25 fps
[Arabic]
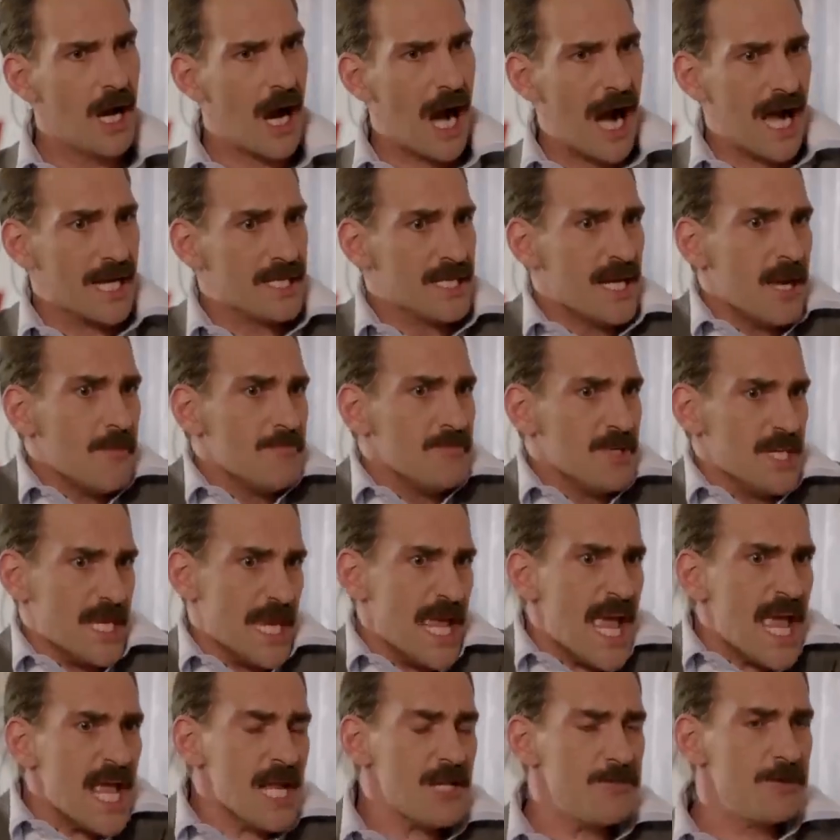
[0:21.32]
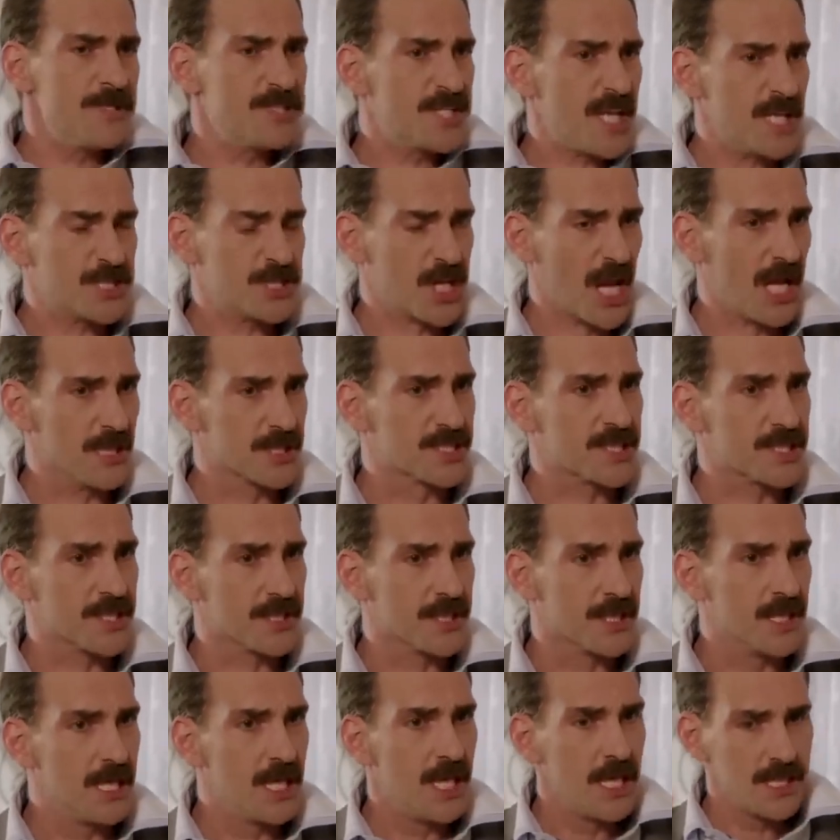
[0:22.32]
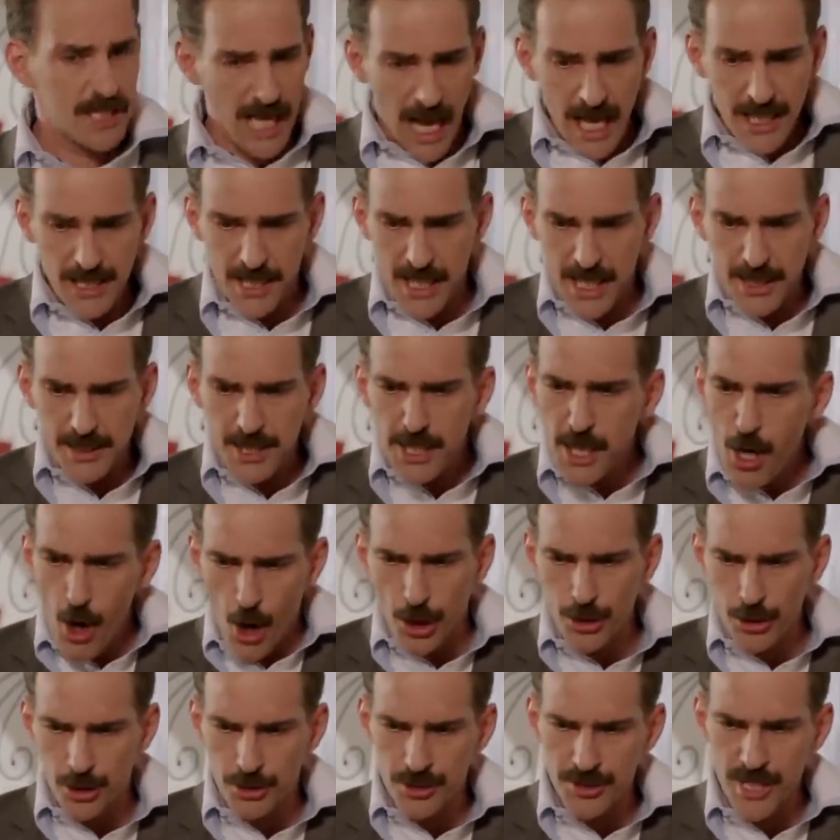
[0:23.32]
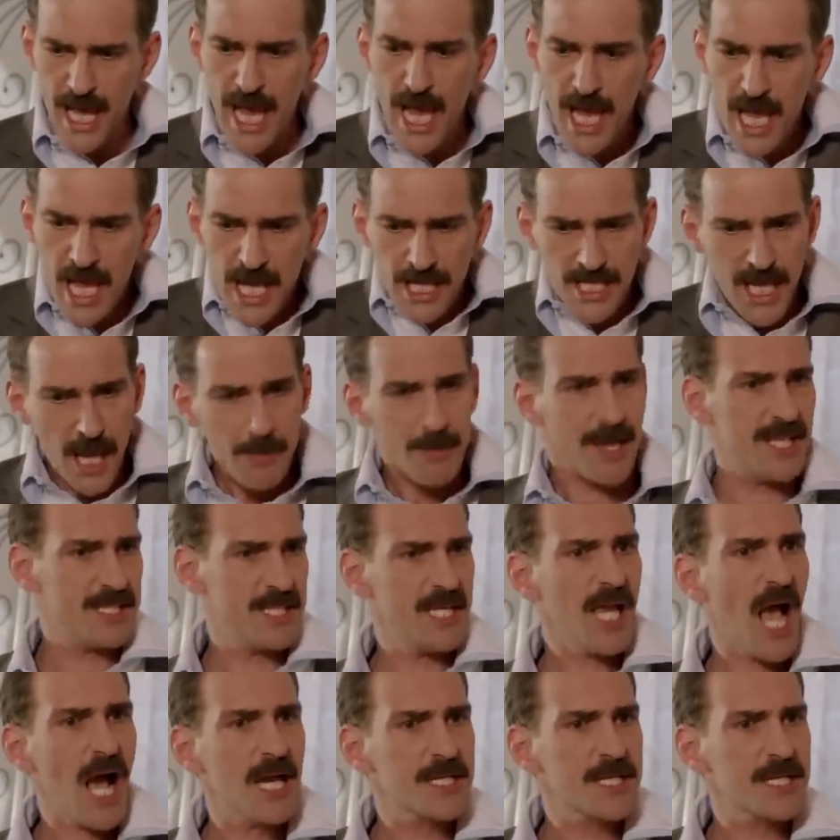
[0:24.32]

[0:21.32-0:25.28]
لك امي انا ليش لحتى تسرق انا بشو مقصر معها ليش هيك بدها